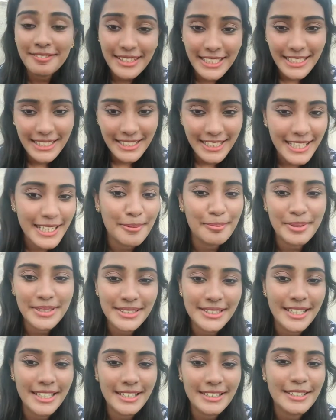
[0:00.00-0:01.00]
வீட்லேயே எப்படி
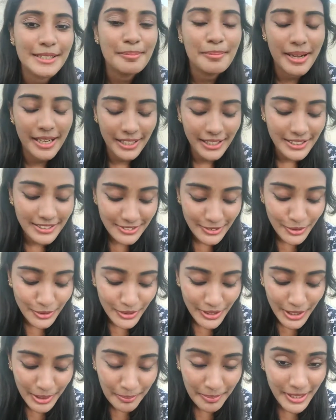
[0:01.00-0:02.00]
செய்கிறதுன்னு பார்க்கலாம் ஸோ
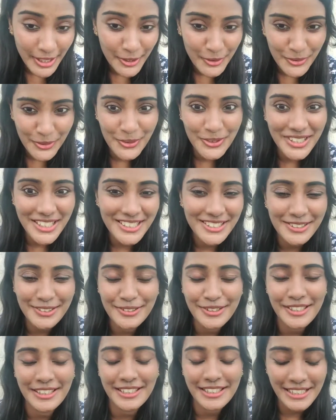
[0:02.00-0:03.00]
இதுக்கு பின்னாடி ஒரு குட்டி
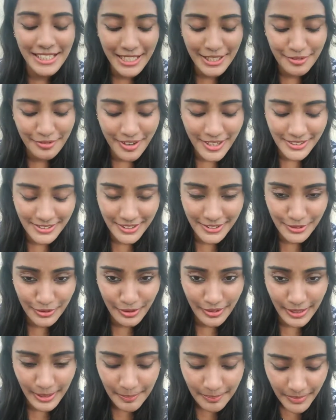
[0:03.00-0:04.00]
ஸ்டோரி இருக்குது நான் அதை ஃபாஸ்ட்டாக
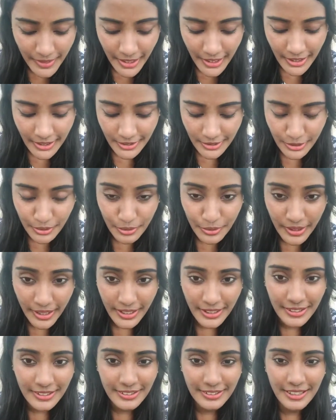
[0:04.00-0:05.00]
சொல்கிறேன் ஸோ
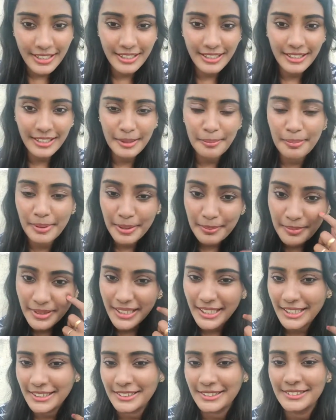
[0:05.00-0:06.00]
எனக்கு நிறைய
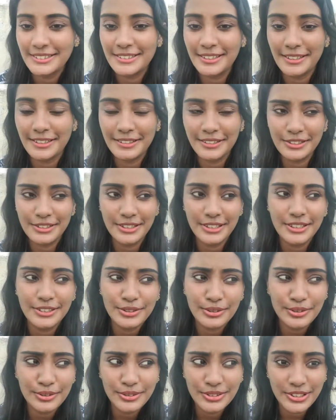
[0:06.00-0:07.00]
பிக்மெண்டேஷன்ஸ் இருந்துச்சு
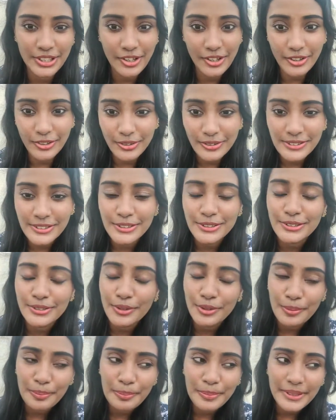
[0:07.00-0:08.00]
ஸோ சார்கோல்
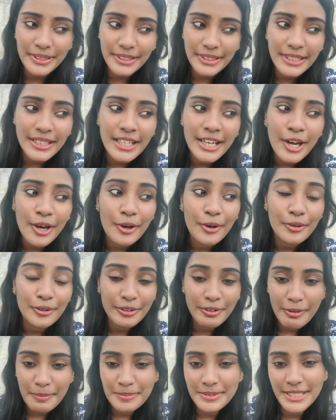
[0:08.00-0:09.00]
சோப்பு
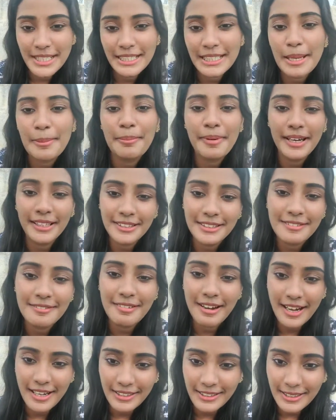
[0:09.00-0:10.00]
ஒரு வெப்சைட்டில் பார்த்து
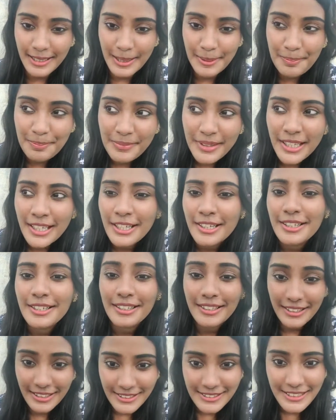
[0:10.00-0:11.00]
வாங்கினேன்
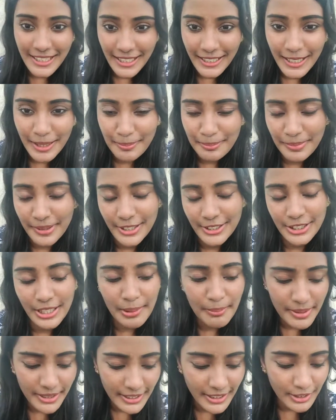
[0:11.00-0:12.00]
இன்ஸ்டாகிராம் பேஜில்
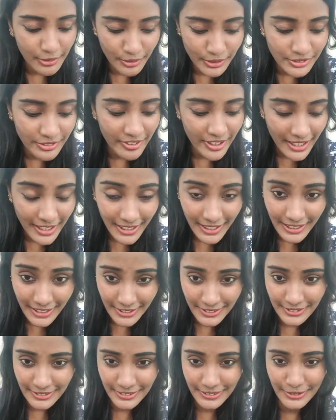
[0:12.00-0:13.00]
பட் இட் வாஸ் வெரி
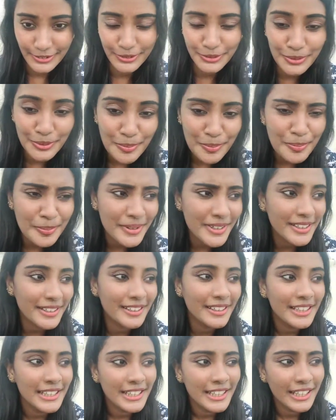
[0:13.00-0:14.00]
சூப்பர்
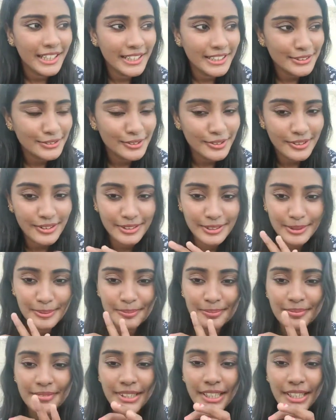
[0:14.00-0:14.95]
என்ன சொல்கிறது